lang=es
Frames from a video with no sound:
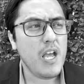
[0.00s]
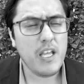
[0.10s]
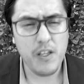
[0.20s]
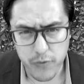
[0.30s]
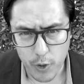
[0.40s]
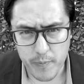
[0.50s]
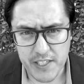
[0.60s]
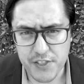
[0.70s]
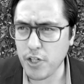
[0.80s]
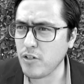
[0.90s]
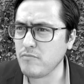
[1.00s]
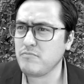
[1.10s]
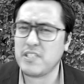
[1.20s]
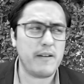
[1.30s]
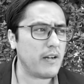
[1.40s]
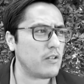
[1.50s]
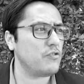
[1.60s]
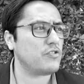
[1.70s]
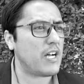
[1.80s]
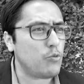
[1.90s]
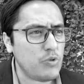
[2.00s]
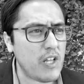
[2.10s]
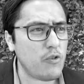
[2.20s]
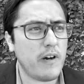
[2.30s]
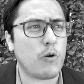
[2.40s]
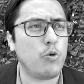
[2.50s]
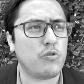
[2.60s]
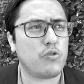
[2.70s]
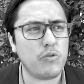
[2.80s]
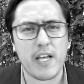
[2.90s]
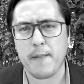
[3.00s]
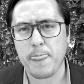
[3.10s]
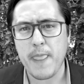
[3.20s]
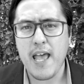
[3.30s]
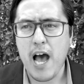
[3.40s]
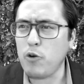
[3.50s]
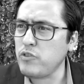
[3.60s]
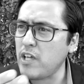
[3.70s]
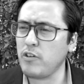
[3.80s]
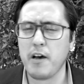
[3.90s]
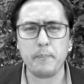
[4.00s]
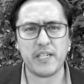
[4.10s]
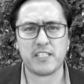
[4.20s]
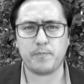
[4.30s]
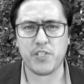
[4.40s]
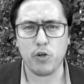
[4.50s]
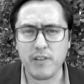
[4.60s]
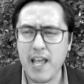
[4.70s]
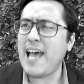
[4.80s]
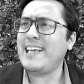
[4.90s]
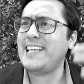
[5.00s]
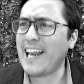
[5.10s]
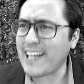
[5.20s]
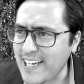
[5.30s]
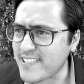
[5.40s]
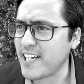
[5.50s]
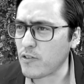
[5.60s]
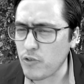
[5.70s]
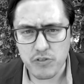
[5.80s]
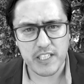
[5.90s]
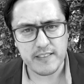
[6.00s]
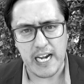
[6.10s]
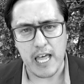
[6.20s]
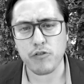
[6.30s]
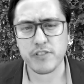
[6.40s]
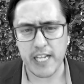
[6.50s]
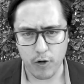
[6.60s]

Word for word: información, llevarnos a una nueva cultura, a una nueva percepción y alcanzar nuevos estrados de